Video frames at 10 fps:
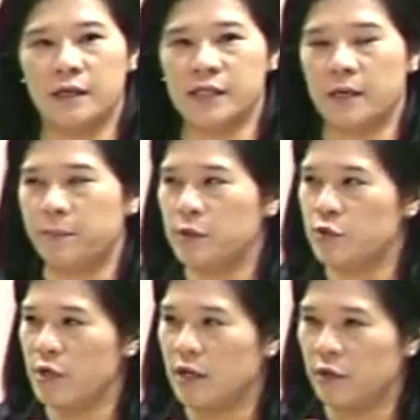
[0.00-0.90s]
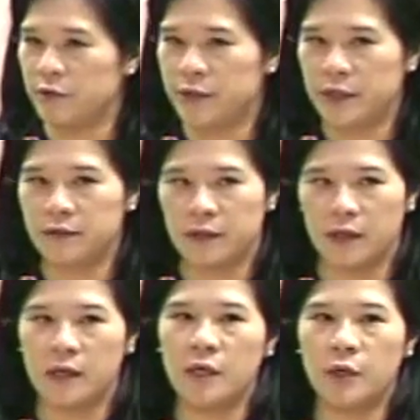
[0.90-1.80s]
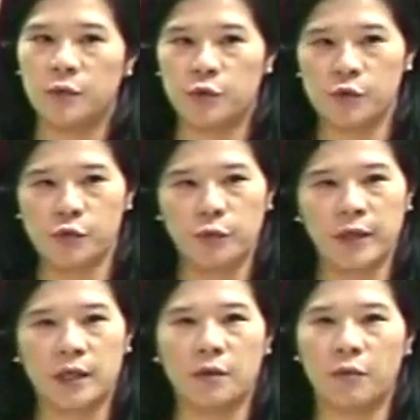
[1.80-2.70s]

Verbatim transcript: 而且必须要有一定的拘束力，